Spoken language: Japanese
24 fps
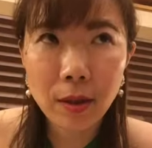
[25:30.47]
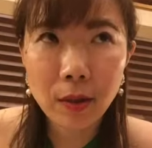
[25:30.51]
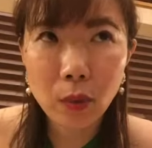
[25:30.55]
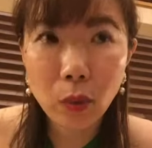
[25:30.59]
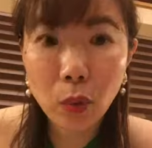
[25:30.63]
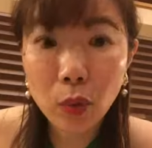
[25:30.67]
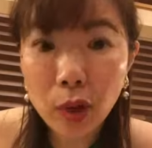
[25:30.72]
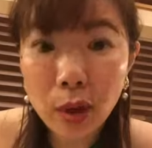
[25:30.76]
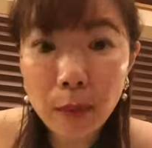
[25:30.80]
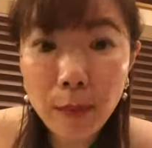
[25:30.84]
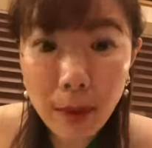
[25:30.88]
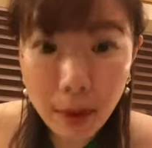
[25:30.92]
と
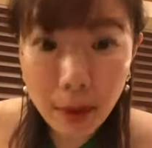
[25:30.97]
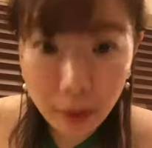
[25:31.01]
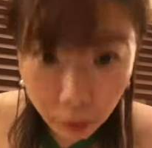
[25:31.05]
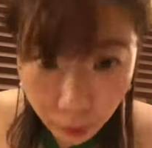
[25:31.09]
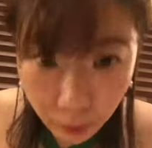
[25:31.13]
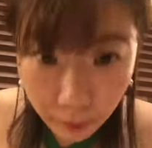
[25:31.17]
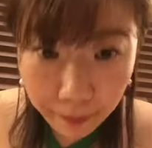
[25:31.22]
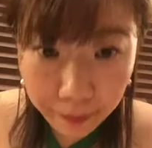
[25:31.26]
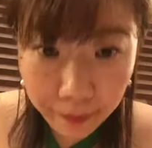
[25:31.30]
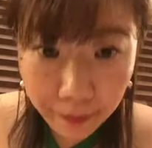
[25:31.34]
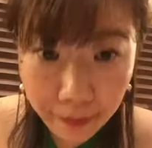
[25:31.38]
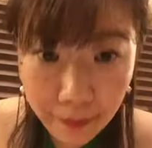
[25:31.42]
きめく
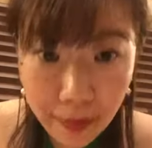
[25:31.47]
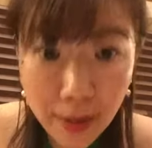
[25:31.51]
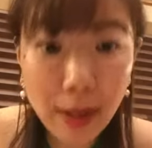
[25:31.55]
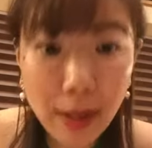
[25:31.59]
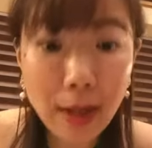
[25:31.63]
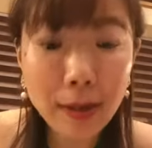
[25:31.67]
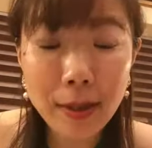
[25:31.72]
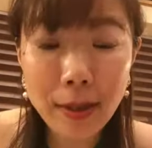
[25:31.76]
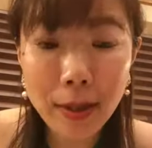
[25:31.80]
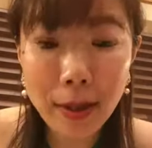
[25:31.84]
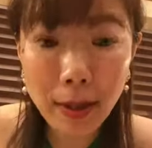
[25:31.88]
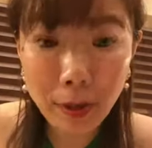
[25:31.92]
満
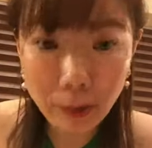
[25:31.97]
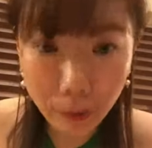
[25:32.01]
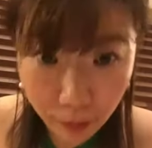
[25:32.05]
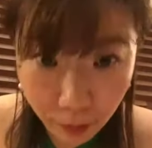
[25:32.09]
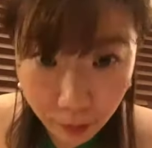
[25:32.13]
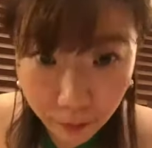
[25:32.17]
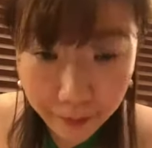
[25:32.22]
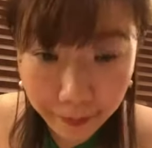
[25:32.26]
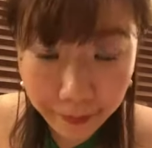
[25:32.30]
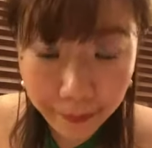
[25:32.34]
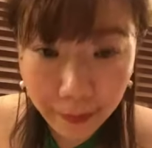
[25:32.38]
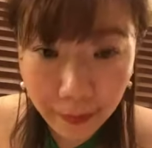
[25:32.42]
たされ
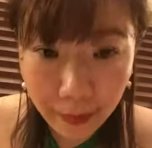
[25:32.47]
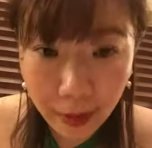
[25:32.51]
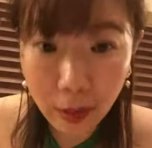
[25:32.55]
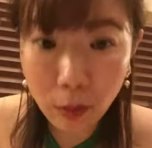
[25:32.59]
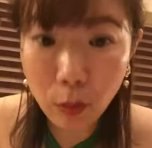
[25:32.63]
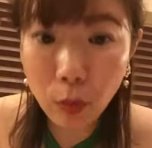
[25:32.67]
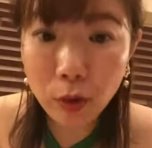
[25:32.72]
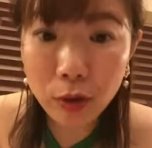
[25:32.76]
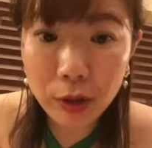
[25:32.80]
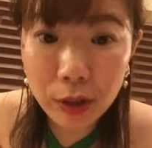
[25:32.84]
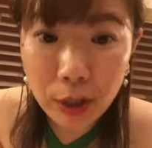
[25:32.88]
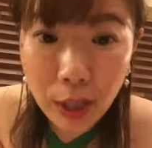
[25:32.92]
る気
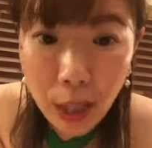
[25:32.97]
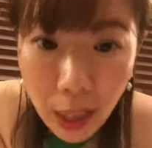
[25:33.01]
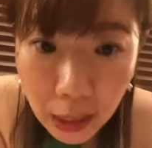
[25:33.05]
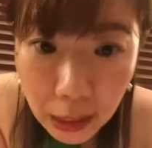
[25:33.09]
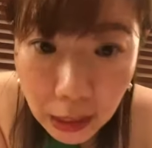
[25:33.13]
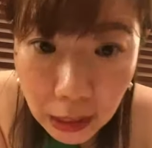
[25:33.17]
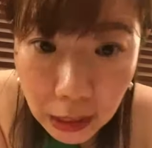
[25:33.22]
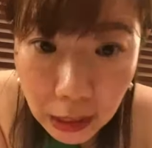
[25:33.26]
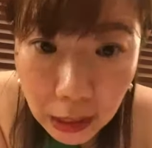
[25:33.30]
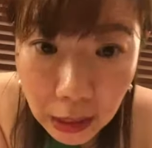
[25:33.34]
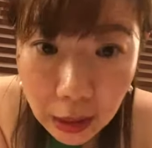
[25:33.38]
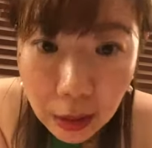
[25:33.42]
持ちがい
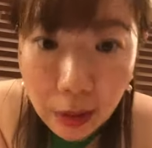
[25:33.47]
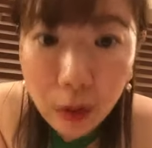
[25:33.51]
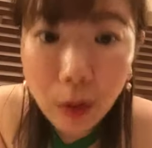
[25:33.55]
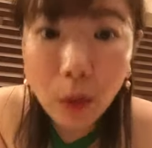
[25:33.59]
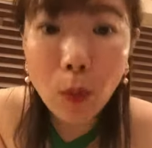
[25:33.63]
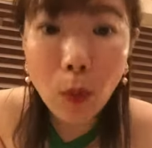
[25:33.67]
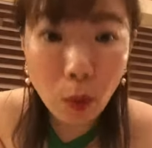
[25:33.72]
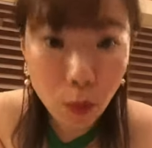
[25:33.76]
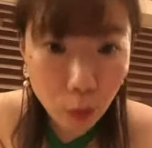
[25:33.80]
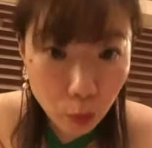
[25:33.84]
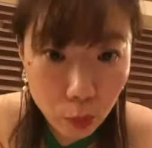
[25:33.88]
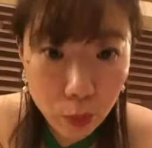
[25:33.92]
いって思
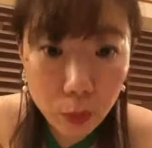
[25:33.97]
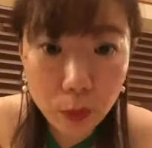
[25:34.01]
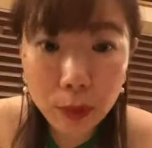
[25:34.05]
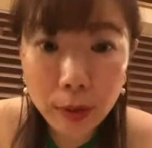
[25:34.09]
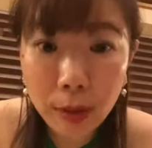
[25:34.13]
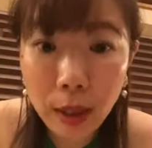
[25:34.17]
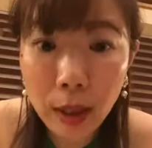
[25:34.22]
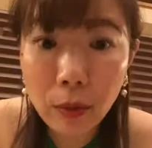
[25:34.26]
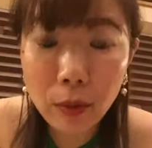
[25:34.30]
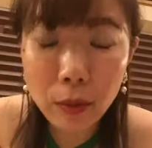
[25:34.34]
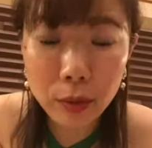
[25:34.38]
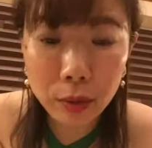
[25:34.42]
う
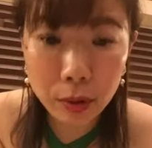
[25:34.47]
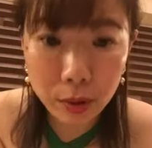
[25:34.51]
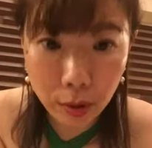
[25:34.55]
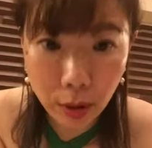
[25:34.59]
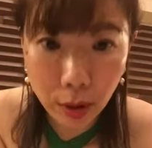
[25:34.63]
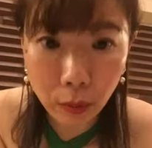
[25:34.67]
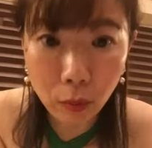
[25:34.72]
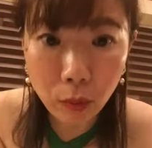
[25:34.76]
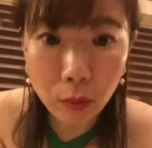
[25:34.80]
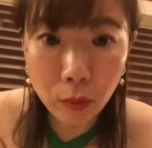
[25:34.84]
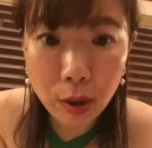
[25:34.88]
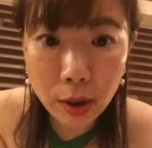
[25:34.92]
セックスって
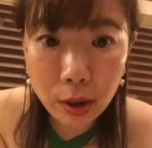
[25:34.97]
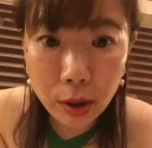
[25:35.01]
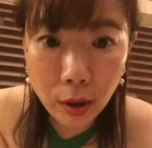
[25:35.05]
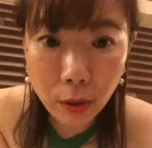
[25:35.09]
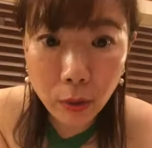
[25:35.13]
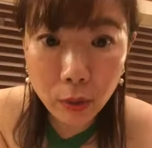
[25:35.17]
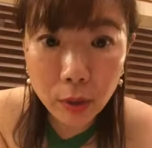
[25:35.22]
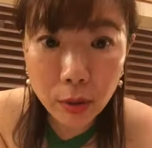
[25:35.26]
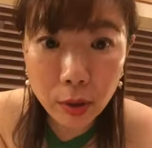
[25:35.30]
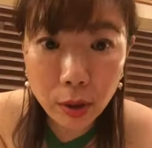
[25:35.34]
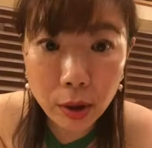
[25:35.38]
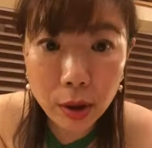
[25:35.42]
どんな
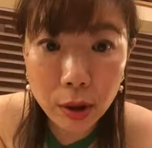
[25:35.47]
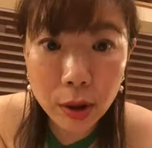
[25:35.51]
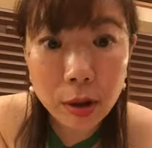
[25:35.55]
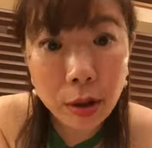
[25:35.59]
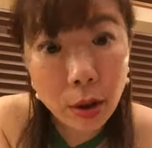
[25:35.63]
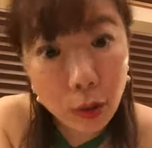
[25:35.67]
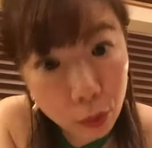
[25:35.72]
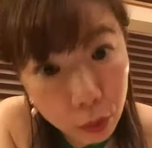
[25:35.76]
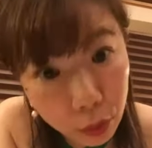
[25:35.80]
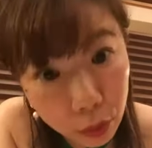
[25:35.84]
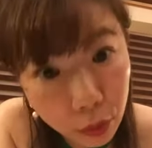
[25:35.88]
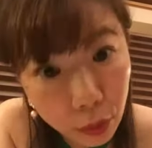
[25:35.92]
セックスか知っ
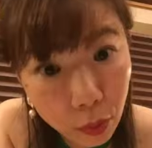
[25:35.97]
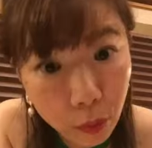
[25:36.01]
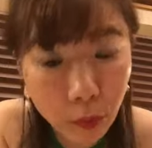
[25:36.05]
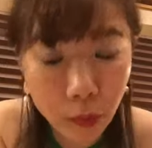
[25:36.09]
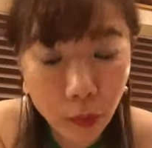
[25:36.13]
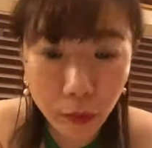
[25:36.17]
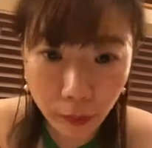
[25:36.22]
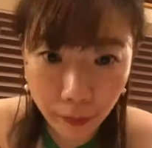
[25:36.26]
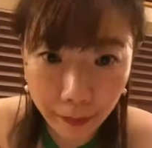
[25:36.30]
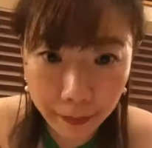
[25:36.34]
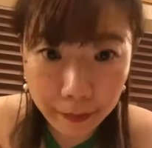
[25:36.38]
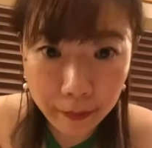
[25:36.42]
てるって思うの。